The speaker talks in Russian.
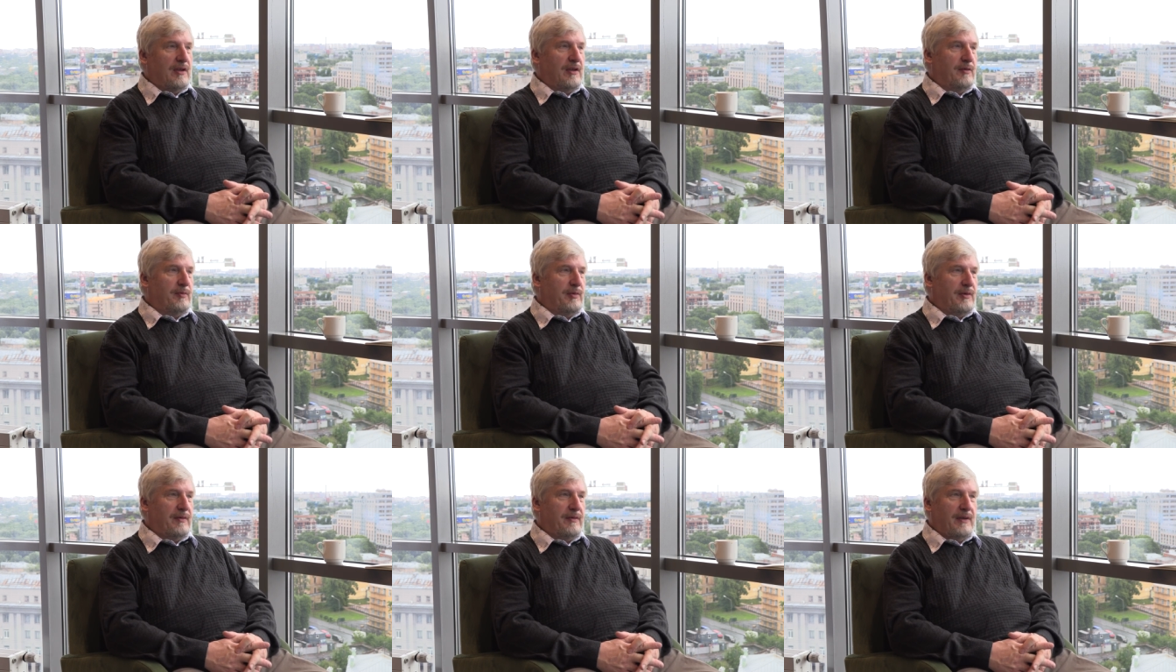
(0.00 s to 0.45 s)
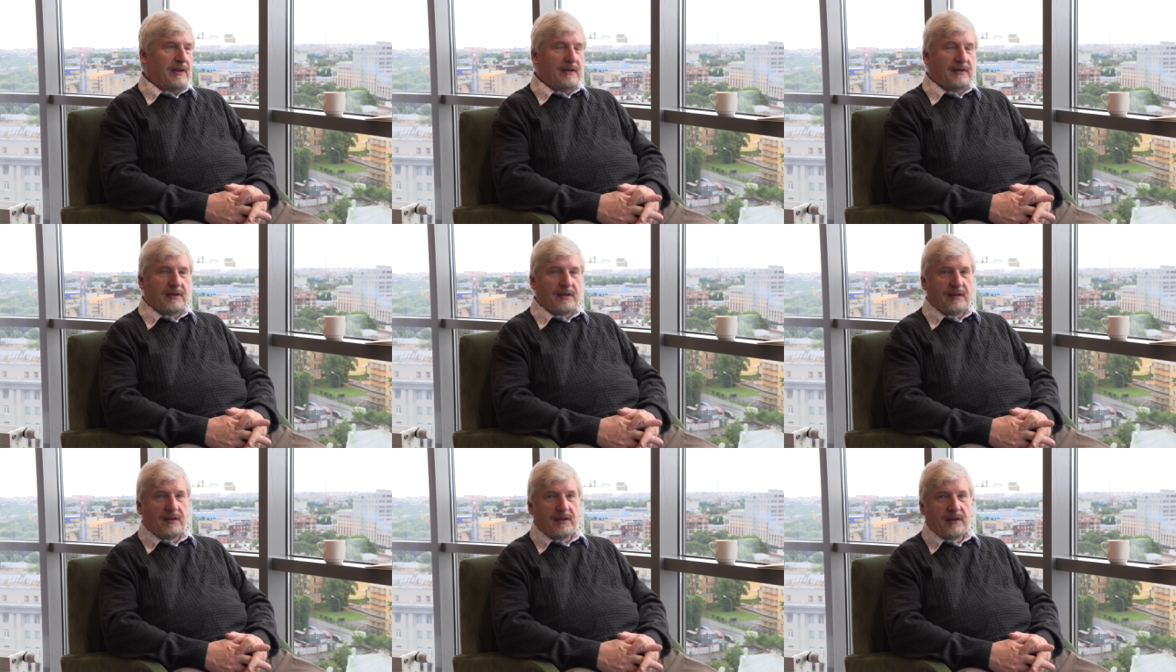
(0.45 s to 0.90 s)
или их
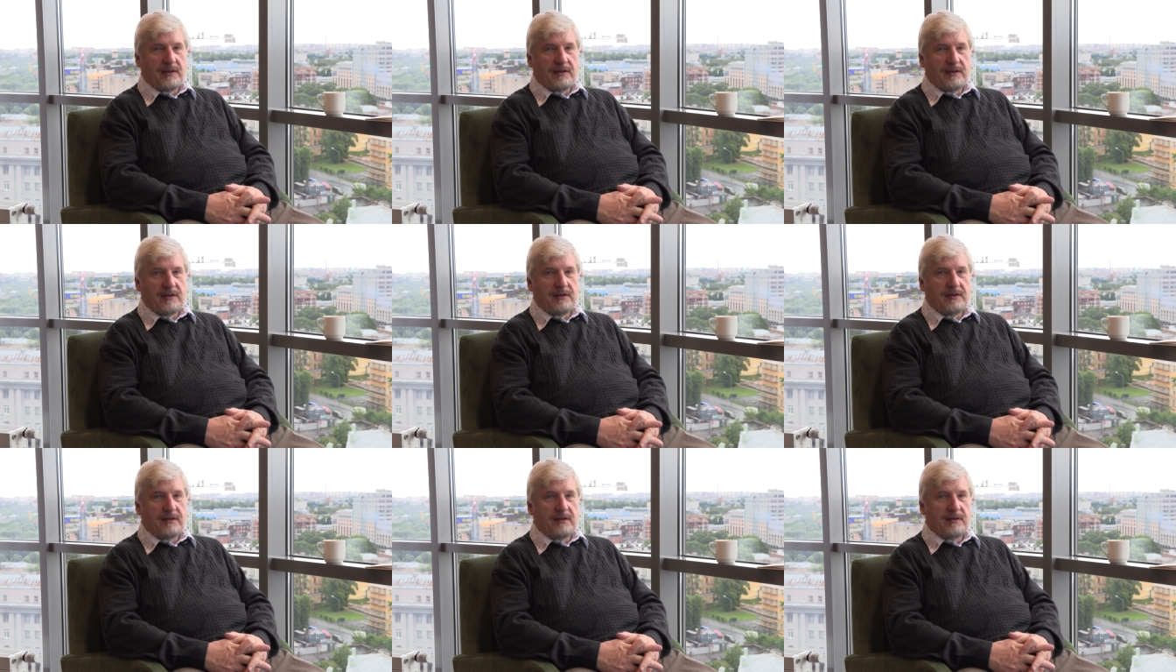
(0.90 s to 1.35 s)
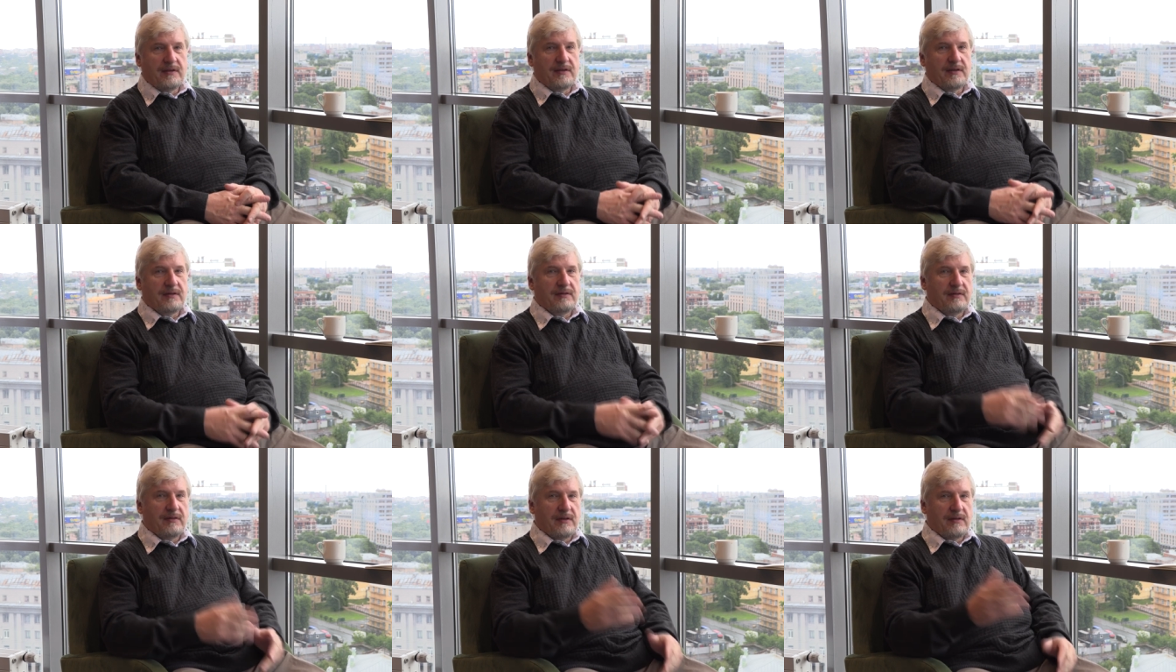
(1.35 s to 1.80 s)
приводили родители, те
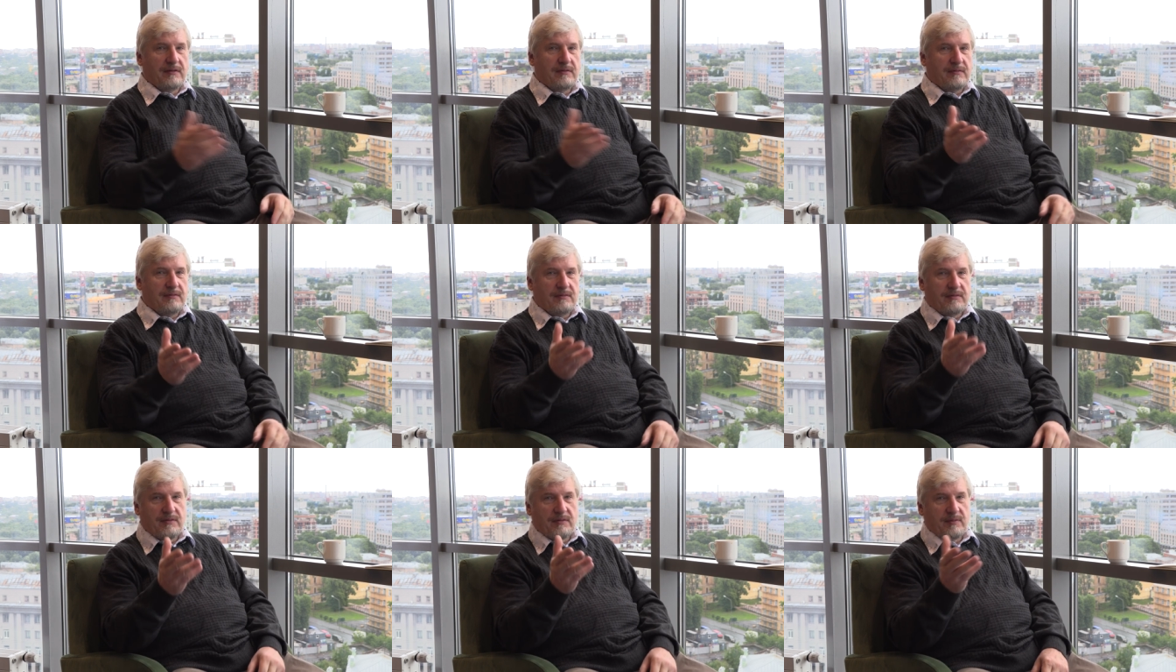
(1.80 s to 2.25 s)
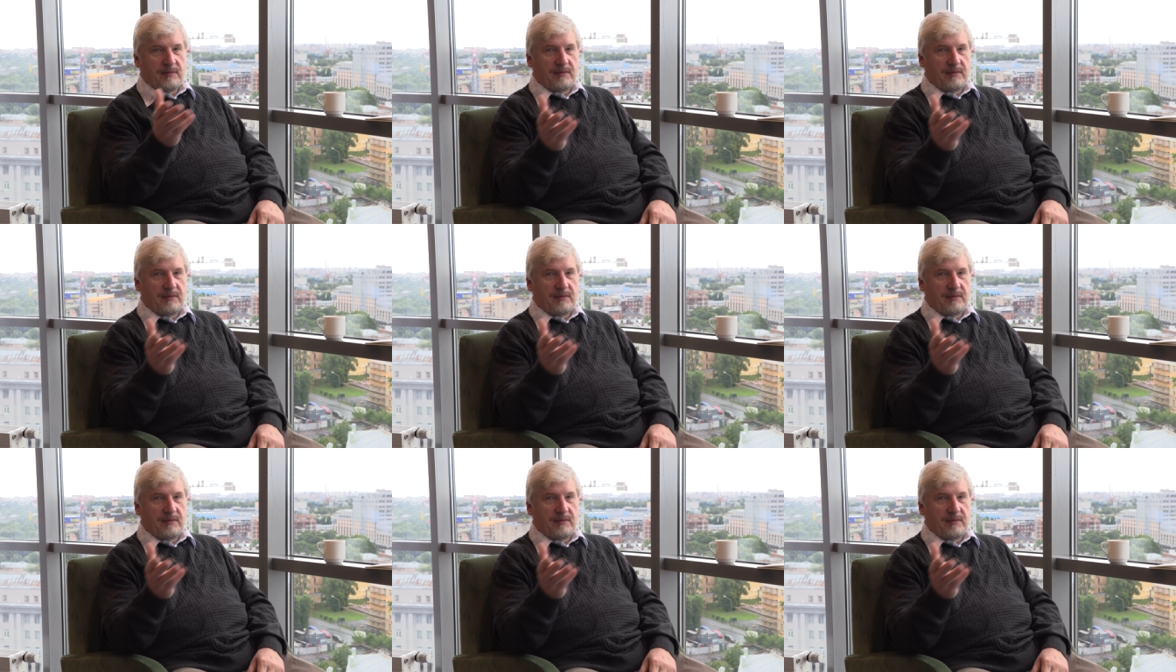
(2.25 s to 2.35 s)
говорили, ну